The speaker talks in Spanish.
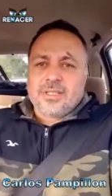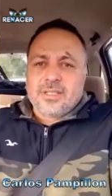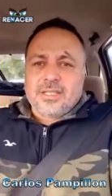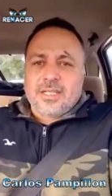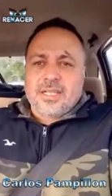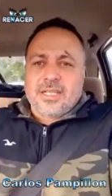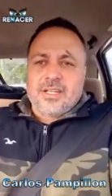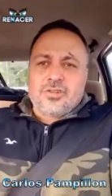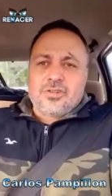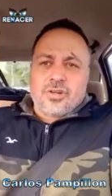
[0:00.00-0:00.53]

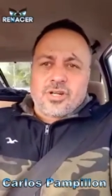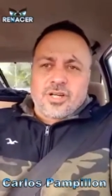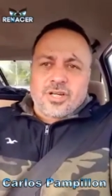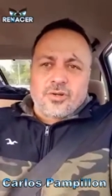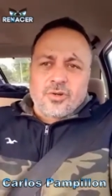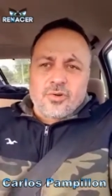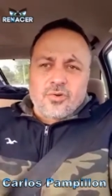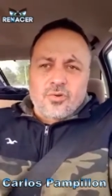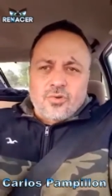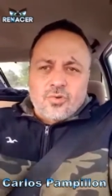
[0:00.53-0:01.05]
y yo creo
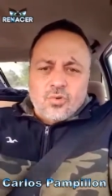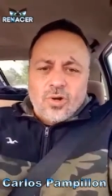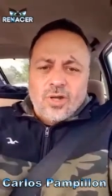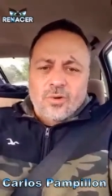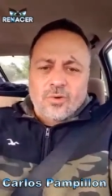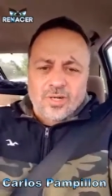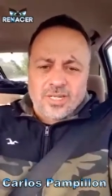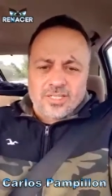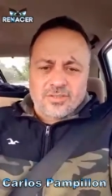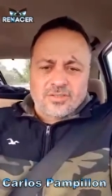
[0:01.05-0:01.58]
en un
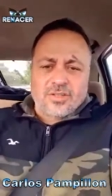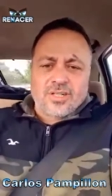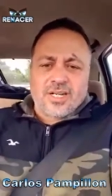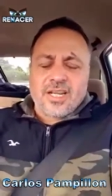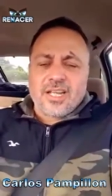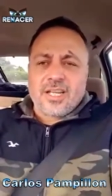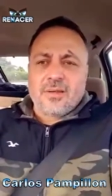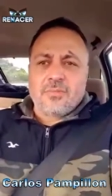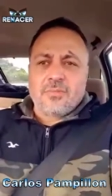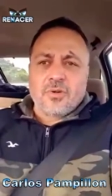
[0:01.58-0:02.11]
nuevo
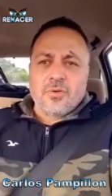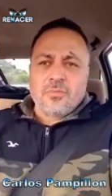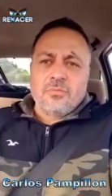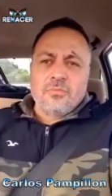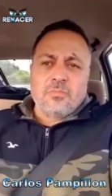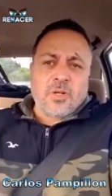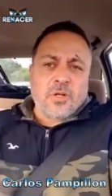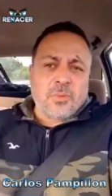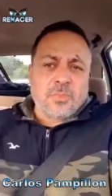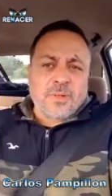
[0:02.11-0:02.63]
nacionalismo.
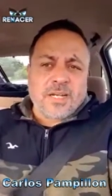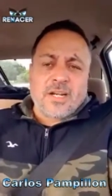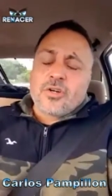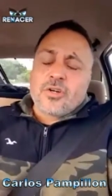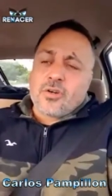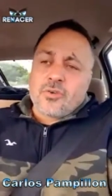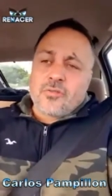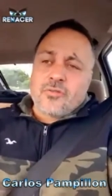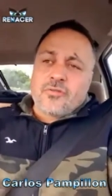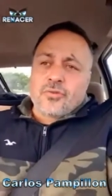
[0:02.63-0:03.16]
Pero para no
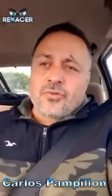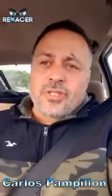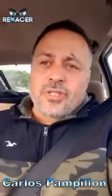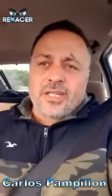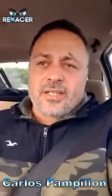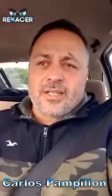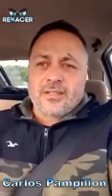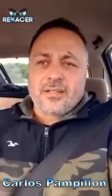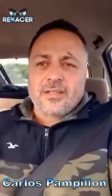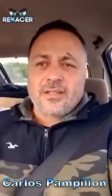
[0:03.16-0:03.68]

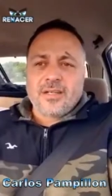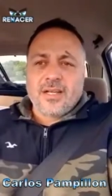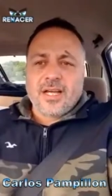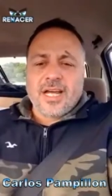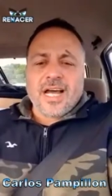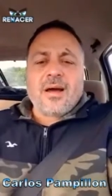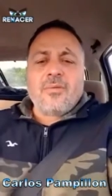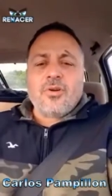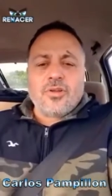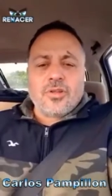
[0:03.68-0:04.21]
confundir,
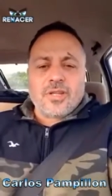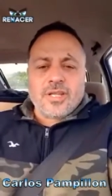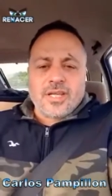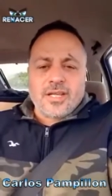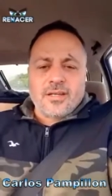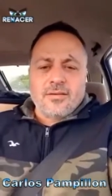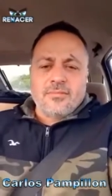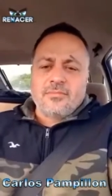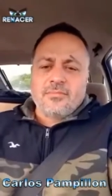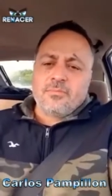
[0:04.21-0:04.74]
hablo de
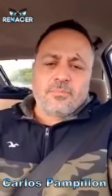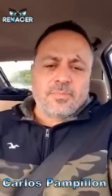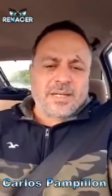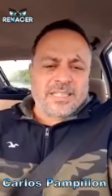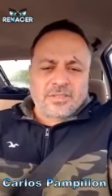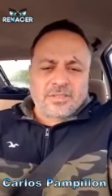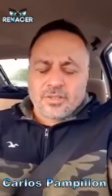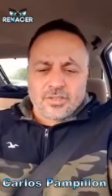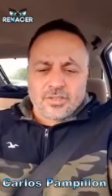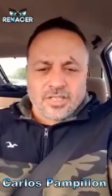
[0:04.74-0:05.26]

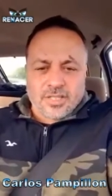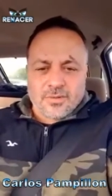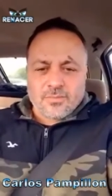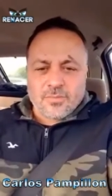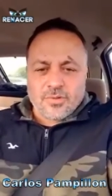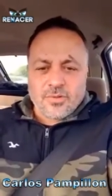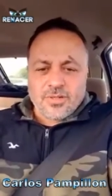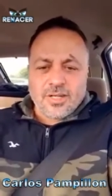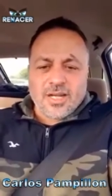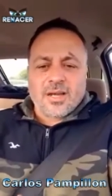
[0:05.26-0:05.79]

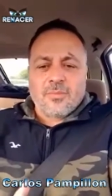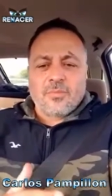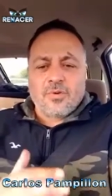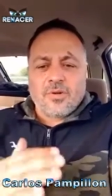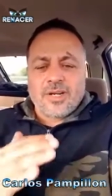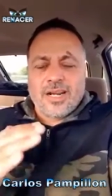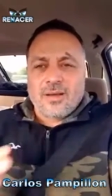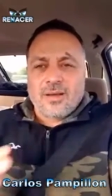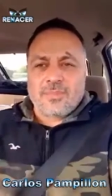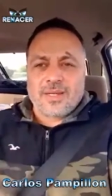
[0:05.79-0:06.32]
patriotismo, amor
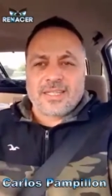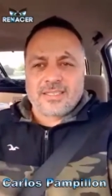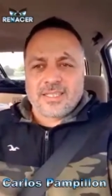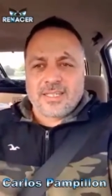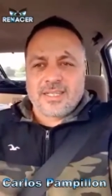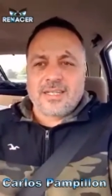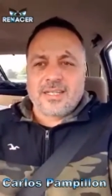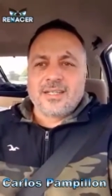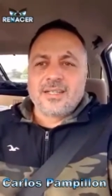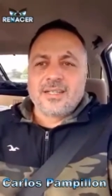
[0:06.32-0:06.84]
a la
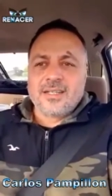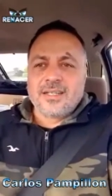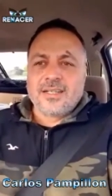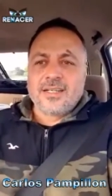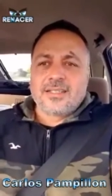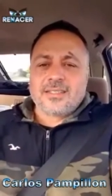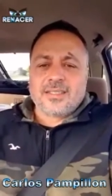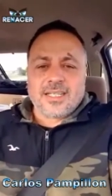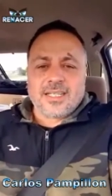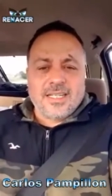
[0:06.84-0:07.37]
patria,
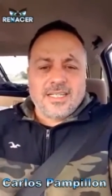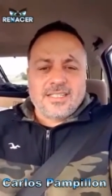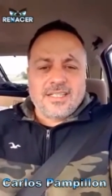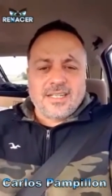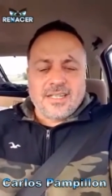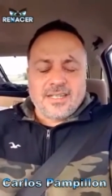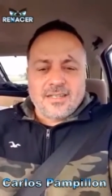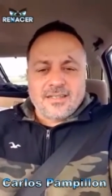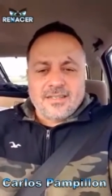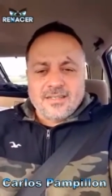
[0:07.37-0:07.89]
derecha